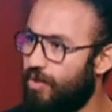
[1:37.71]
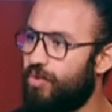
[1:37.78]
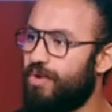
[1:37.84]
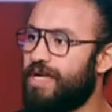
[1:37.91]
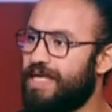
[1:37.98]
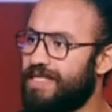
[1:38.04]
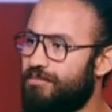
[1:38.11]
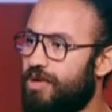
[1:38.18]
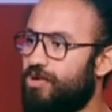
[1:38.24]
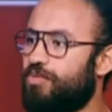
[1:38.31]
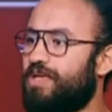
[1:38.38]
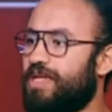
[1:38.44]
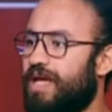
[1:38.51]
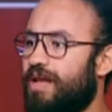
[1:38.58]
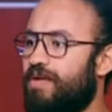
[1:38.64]
وناس برضه
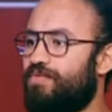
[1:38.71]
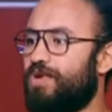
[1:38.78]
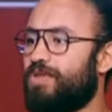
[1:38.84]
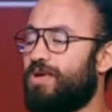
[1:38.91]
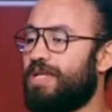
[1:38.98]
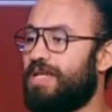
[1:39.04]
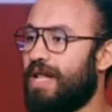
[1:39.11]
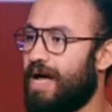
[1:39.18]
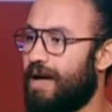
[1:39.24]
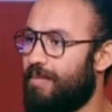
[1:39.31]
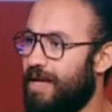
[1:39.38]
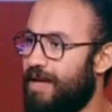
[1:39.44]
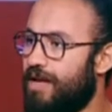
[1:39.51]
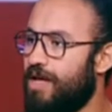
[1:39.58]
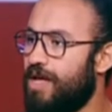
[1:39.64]
بتتكلم في اداره
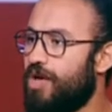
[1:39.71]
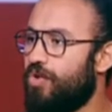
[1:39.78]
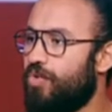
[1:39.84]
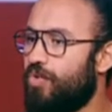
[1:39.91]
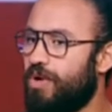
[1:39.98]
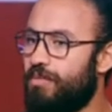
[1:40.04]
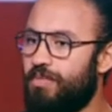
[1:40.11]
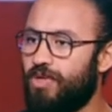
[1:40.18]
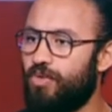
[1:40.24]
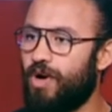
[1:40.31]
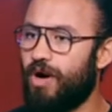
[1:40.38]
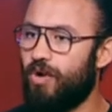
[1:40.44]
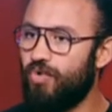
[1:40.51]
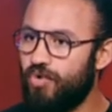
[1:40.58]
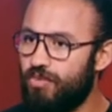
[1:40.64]
الاعمال
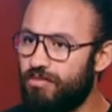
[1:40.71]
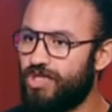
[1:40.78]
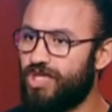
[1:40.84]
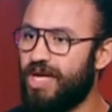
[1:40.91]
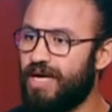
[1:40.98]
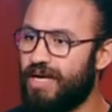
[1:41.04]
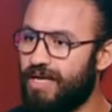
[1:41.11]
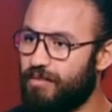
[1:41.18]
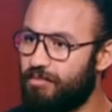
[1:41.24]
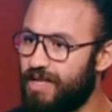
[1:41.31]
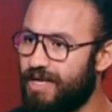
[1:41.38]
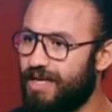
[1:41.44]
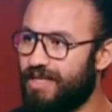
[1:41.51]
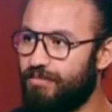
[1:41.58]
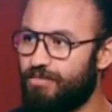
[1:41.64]
وبتوعوهم بشكل
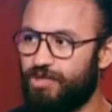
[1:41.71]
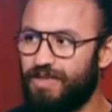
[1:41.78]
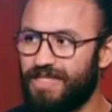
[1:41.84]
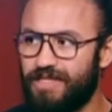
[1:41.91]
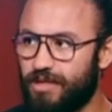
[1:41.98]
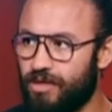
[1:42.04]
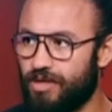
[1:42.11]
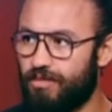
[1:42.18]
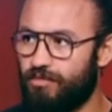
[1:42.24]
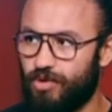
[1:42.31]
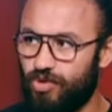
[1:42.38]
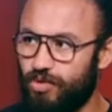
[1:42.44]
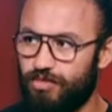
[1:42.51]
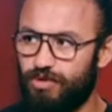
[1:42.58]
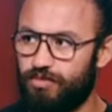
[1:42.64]
كبير جدا مش بس دراسه
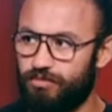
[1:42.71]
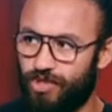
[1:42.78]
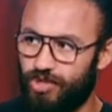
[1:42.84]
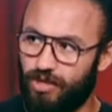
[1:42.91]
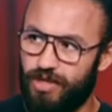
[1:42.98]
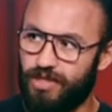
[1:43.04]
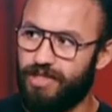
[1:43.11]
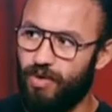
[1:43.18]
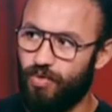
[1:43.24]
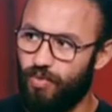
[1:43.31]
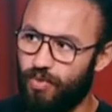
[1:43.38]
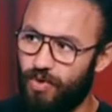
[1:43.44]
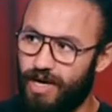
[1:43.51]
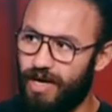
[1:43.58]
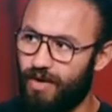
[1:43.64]
الموضوع مش مش دراسه
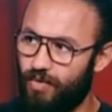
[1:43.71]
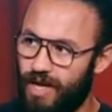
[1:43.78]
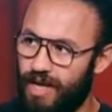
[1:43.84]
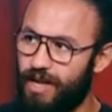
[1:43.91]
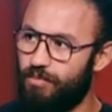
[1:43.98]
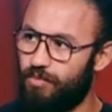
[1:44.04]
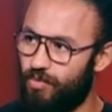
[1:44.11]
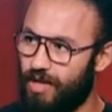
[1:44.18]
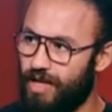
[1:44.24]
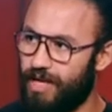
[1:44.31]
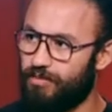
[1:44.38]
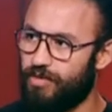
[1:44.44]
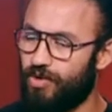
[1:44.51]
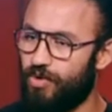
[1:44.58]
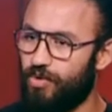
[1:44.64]
وورق وقلم
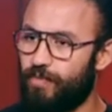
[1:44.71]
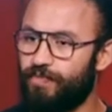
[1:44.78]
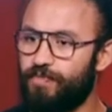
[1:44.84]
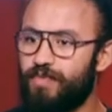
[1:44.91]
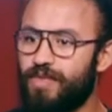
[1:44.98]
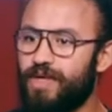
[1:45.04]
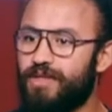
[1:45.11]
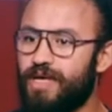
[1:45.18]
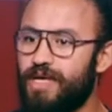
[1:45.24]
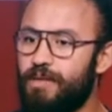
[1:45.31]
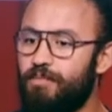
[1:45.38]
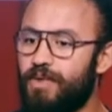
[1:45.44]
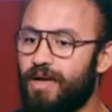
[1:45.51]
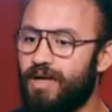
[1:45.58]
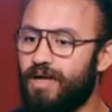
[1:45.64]
والكلام ده كله
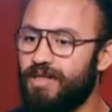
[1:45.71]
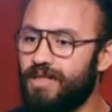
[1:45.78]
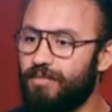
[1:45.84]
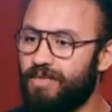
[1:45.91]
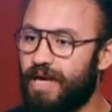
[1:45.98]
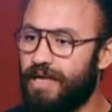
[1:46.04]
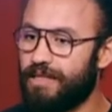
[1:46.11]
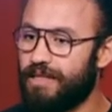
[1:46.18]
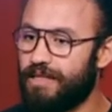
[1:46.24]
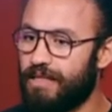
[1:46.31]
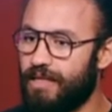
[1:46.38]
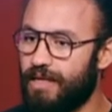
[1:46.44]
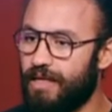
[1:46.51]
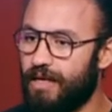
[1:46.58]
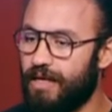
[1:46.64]
طيب الخطه بتاعت
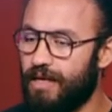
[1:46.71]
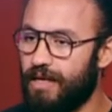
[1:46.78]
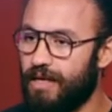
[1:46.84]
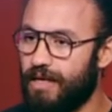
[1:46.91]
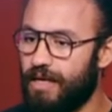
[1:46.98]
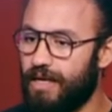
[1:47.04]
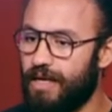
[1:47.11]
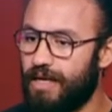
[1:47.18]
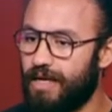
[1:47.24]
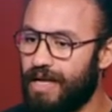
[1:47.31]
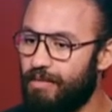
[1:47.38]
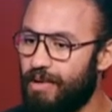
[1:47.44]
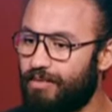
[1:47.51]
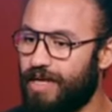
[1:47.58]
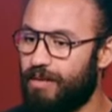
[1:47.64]
آه،
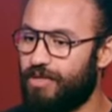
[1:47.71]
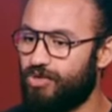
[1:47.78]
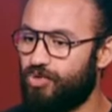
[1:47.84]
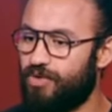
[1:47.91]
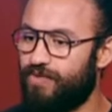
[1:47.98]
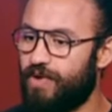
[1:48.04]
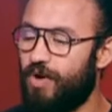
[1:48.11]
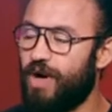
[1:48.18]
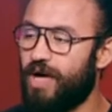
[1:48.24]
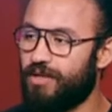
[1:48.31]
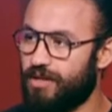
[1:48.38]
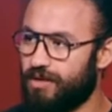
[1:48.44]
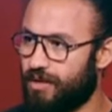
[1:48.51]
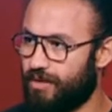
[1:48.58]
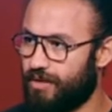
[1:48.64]
الجامعه بتاع بني سويف او
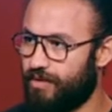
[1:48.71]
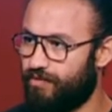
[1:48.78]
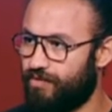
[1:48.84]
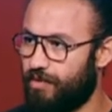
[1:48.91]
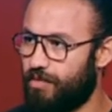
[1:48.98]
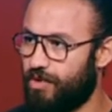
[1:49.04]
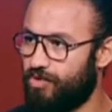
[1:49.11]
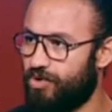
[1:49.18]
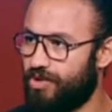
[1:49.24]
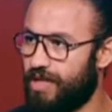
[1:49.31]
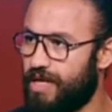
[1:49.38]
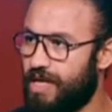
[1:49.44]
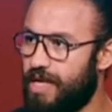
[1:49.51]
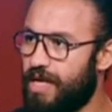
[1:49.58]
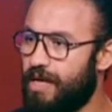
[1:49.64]
حضرتك في الموضوع
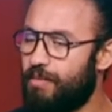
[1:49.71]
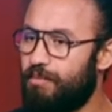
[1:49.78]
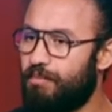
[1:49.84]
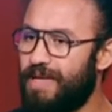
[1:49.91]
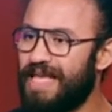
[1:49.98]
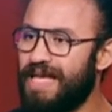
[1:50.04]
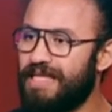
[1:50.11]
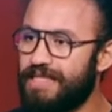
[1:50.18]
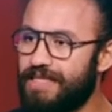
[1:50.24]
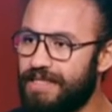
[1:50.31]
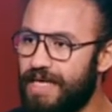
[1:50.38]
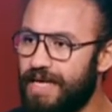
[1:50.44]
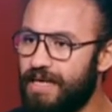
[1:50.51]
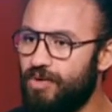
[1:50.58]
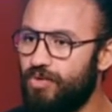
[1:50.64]
ده بدات
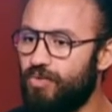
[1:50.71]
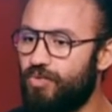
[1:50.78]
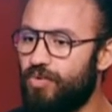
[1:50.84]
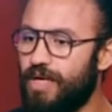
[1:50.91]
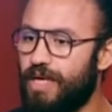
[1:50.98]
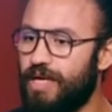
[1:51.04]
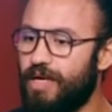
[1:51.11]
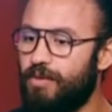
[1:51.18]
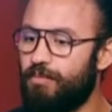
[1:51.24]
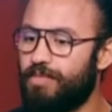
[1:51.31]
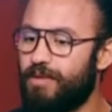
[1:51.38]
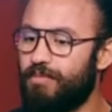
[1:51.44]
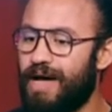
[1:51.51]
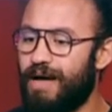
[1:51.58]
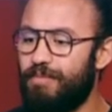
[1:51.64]
ازاي
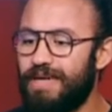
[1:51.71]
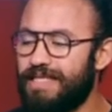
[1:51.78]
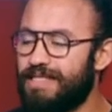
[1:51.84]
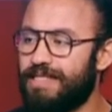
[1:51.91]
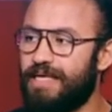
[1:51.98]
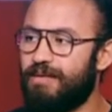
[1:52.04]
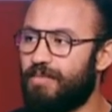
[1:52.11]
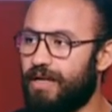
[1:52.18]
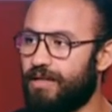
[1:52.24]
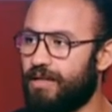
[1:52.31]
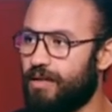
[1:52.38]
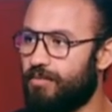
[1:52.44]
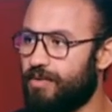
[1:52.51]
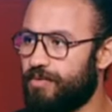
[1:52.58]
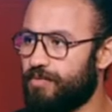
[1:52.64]
وبتبقى عامله ازاي مع
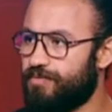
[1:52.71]
الطلبه